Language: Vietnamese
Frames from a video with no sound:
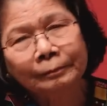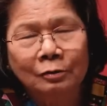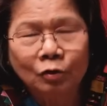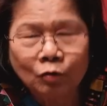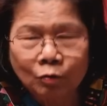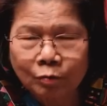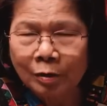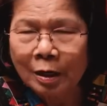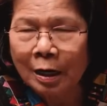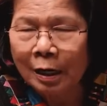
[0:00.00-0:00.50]

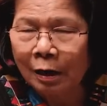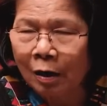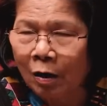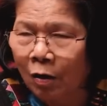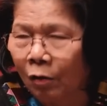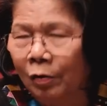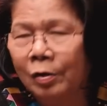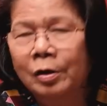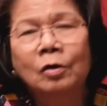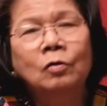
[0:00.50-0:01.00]
rút ra
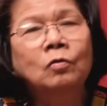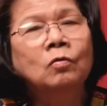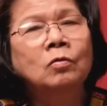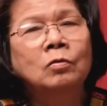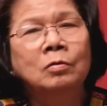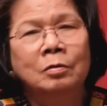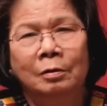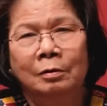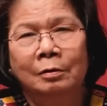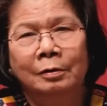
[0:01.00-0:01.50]
khỏi
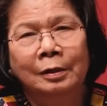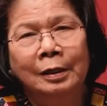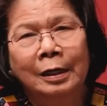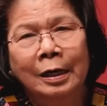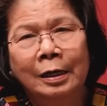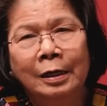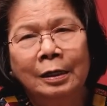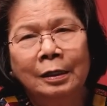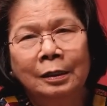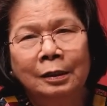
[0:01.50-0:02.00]
luôn
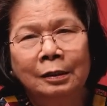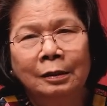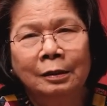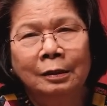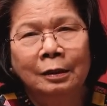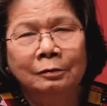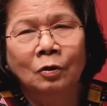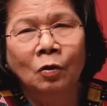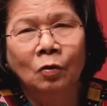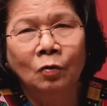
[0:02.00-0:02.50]
cái
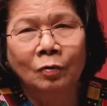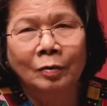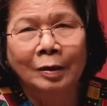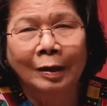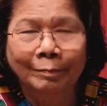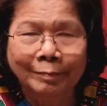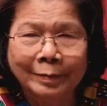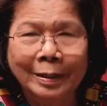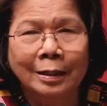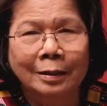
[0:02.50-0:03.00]
đồ
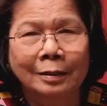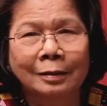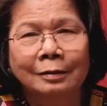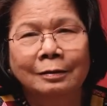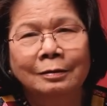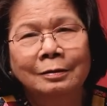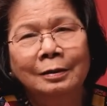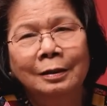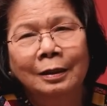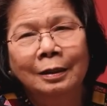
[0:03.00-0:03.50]
cắm điện
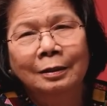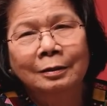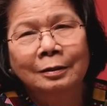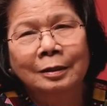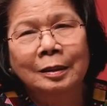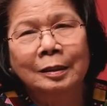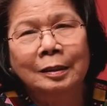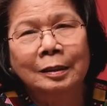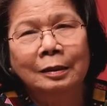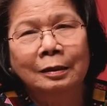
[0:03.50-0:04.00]
đó
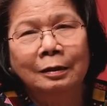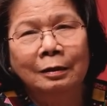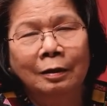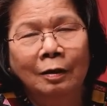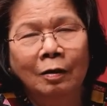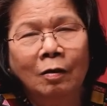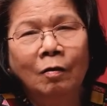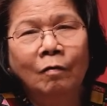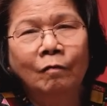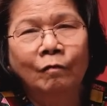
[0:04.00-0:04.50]
thì
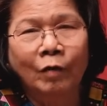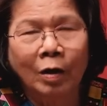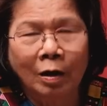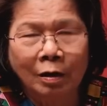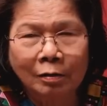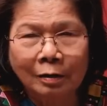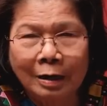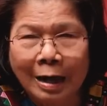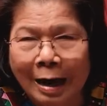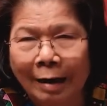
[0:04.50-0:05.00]
nó
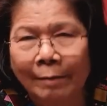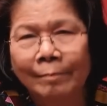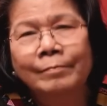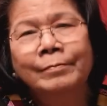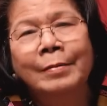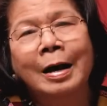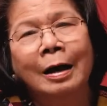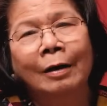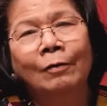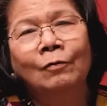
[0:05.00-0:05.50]
vẫn
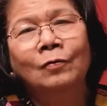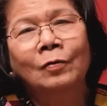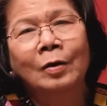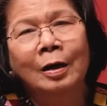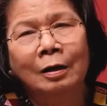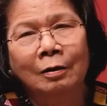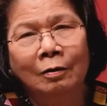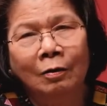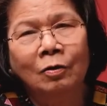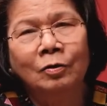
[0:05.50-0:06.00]
đảm bảo
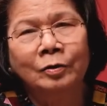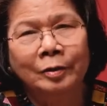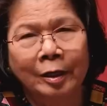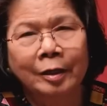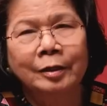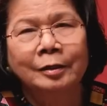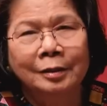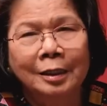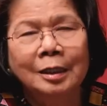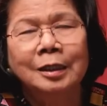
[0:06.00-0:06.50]
là nó có
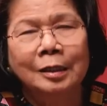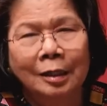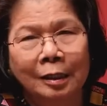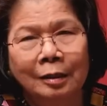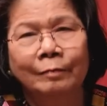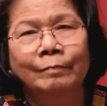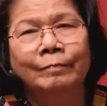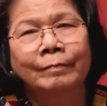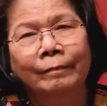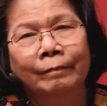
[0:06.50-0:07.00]
thể tiết kiệm